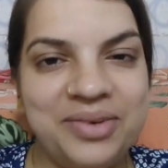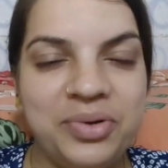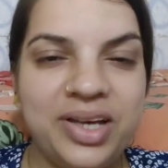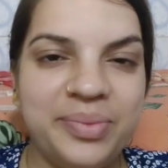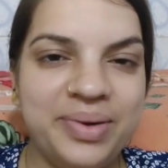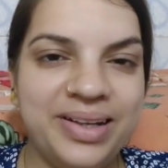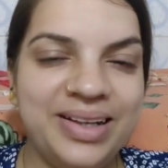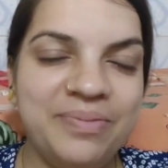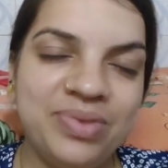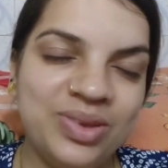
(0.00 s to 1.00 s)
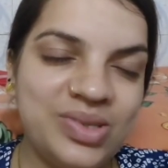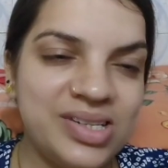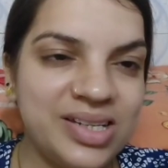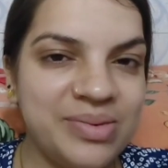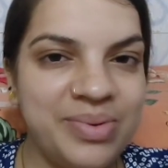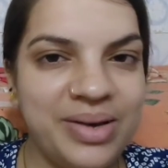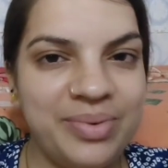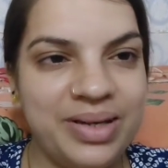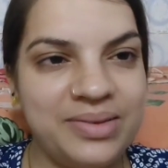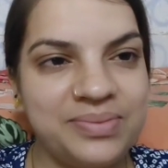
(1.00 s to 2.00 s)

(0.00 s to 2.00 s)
लाऊंगी आपके लिए तो चलिए बाय बाय